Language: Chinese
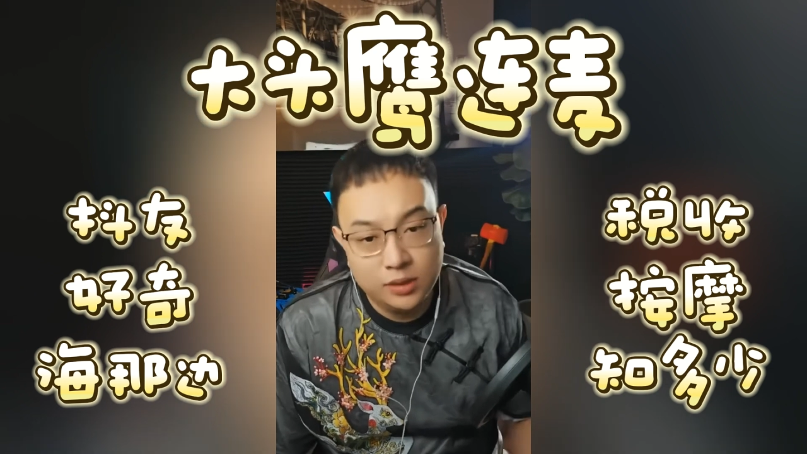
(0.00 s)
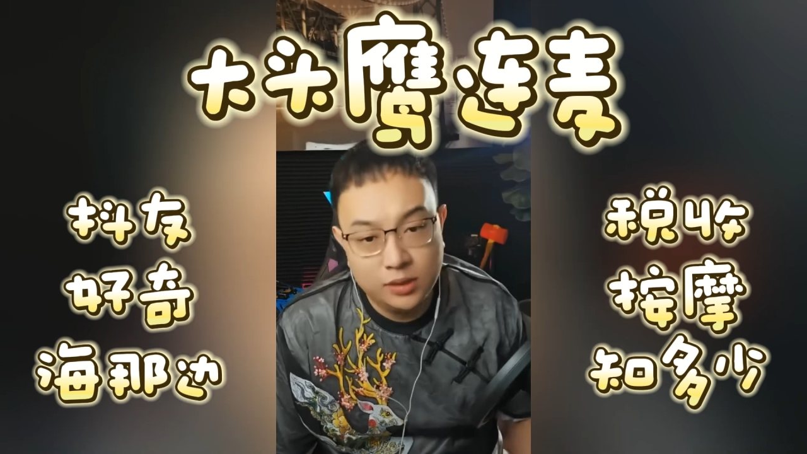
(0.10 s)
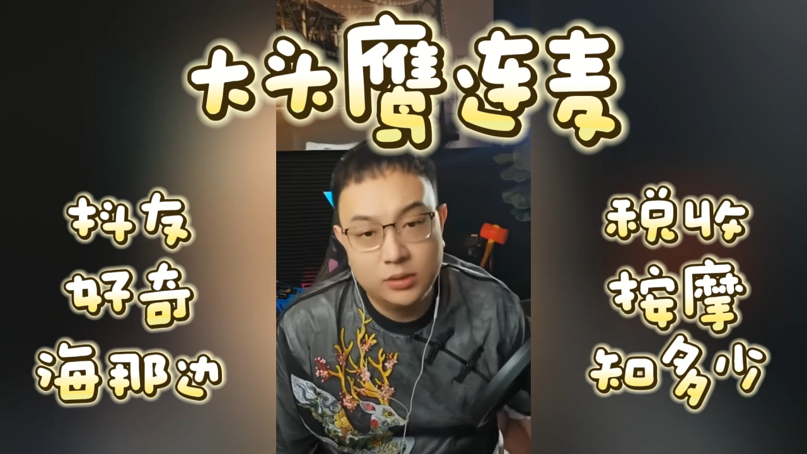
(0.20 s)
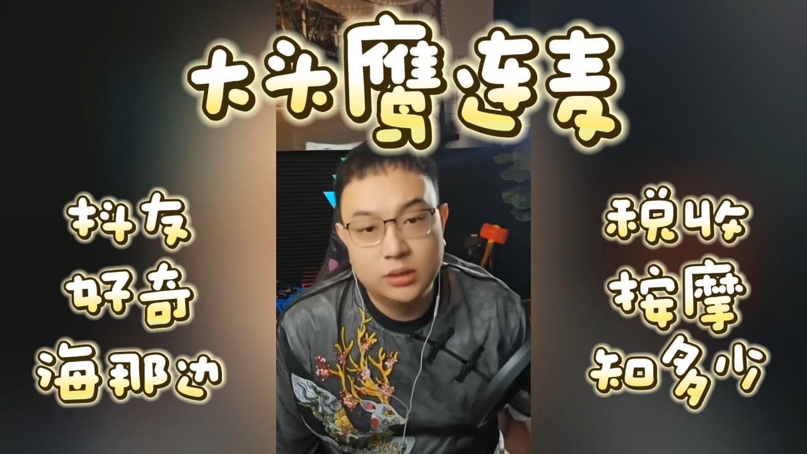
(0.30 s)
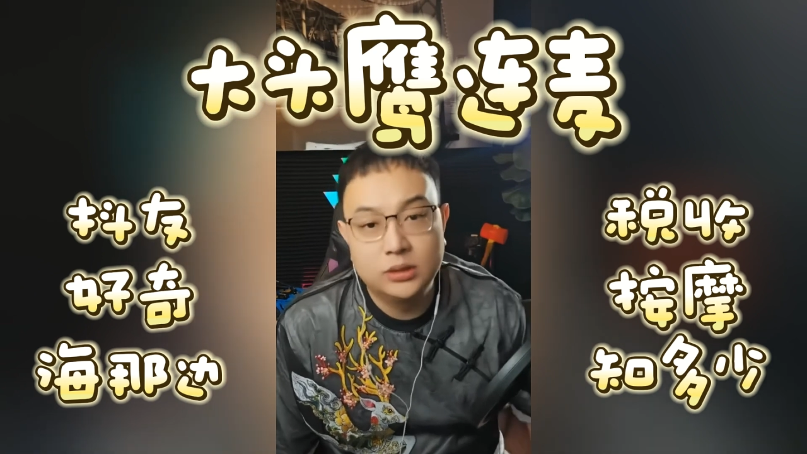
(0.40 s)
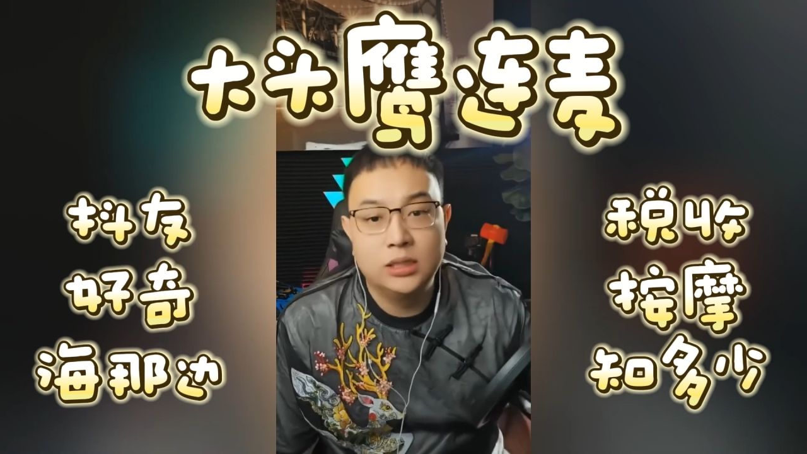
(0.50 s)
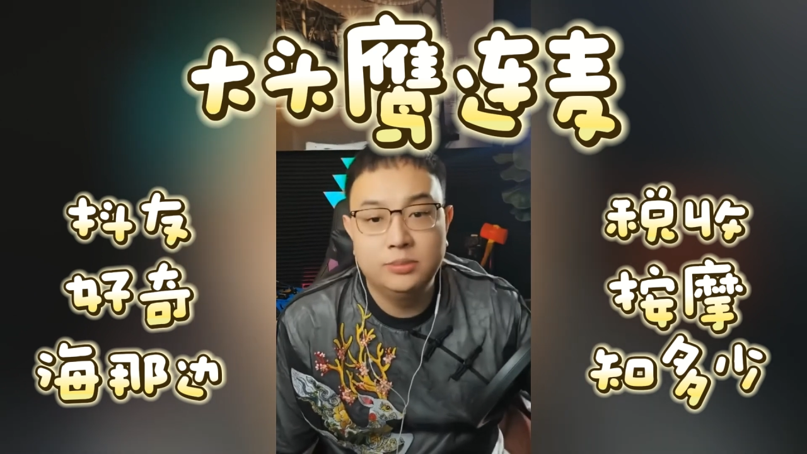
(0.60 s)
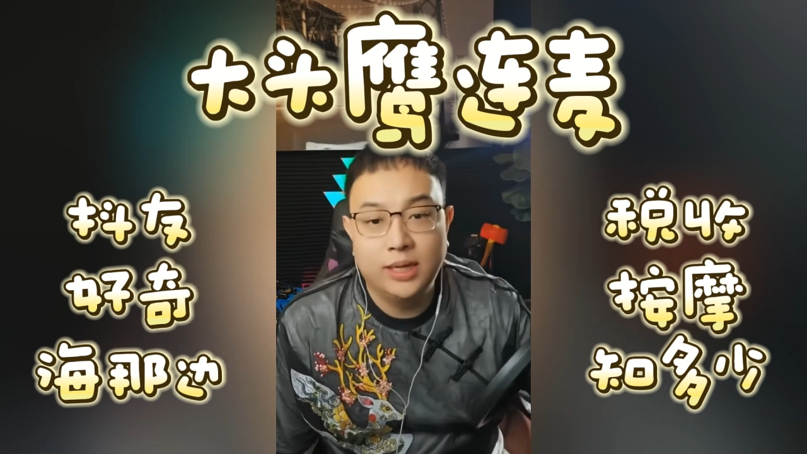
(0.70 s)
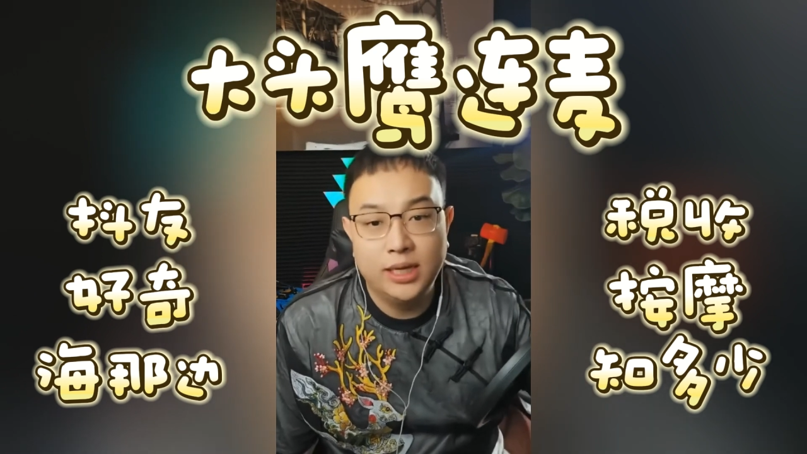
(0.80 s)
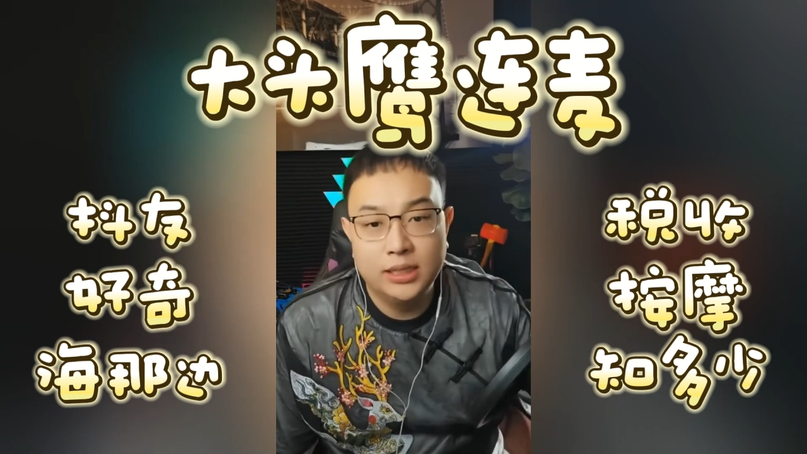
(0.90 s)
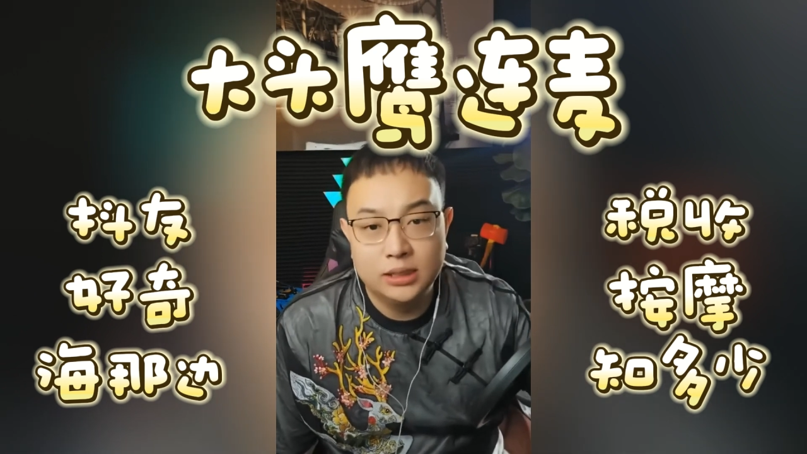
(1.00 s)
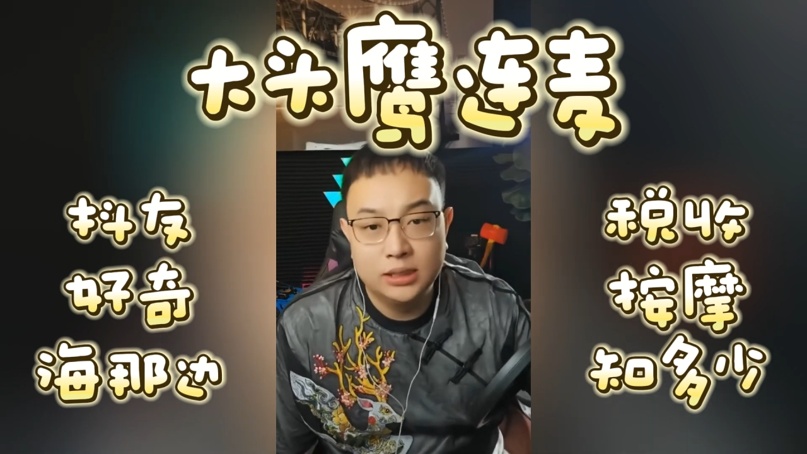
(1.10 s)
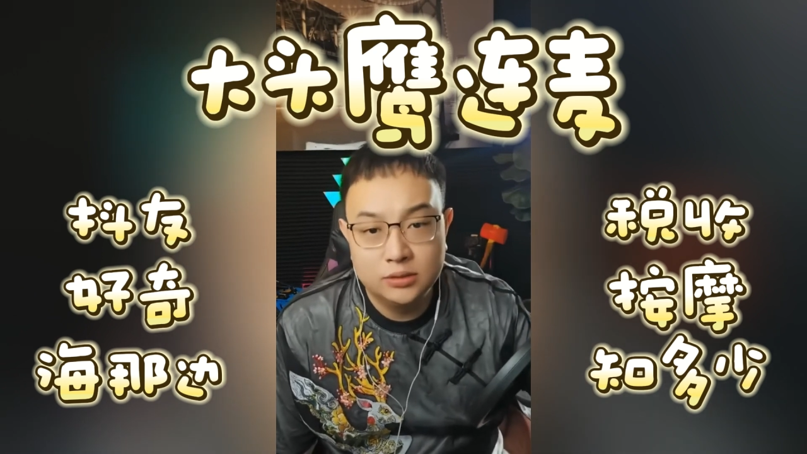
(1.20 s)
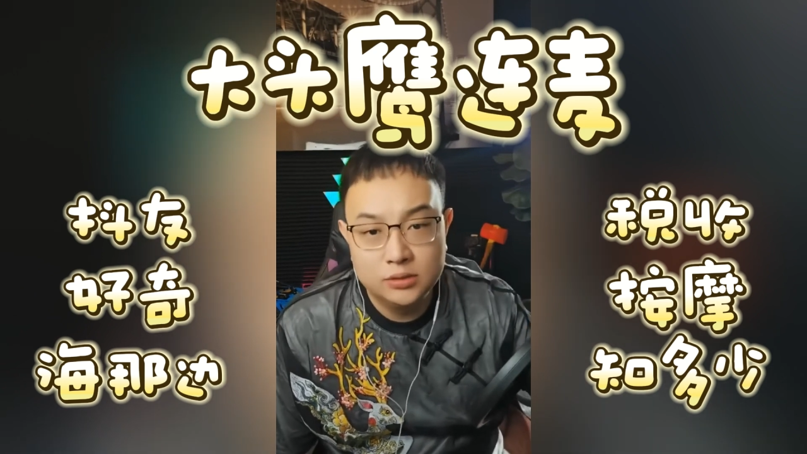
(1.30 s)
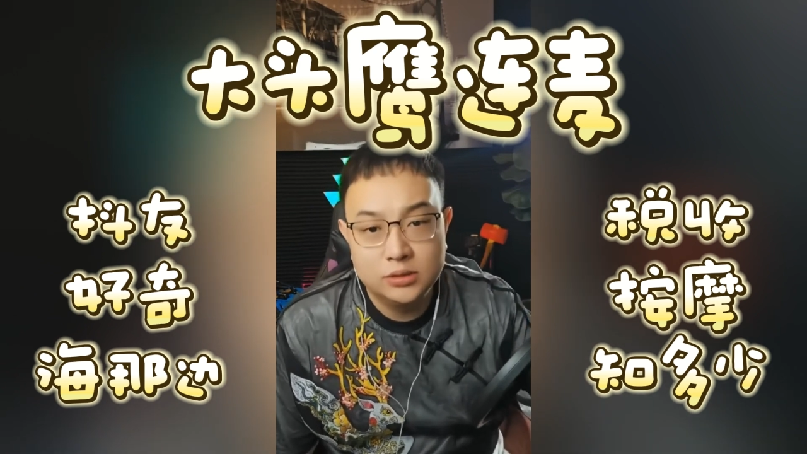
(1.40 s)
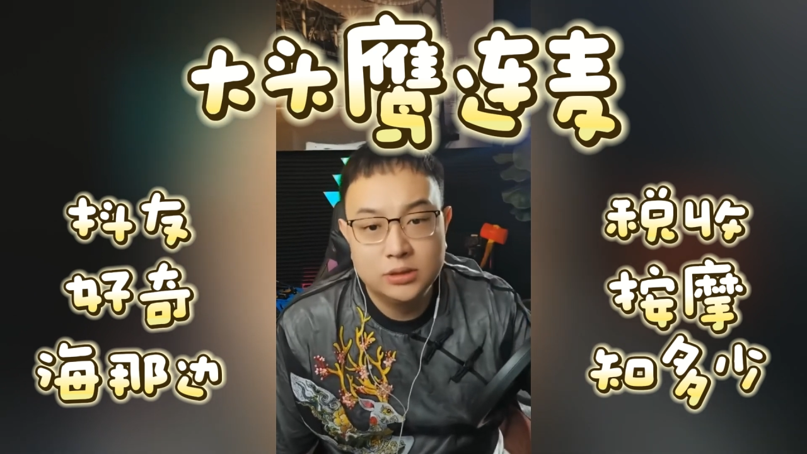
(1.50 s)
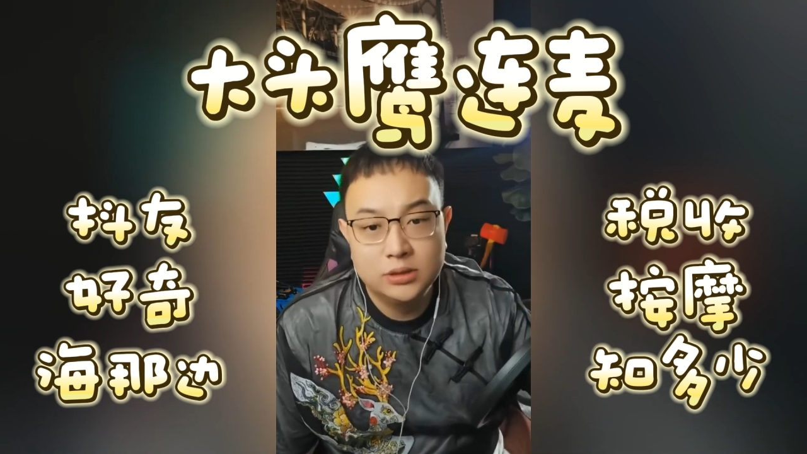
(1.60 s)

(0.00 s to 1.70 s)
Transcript: 活能拿上一百的，那都是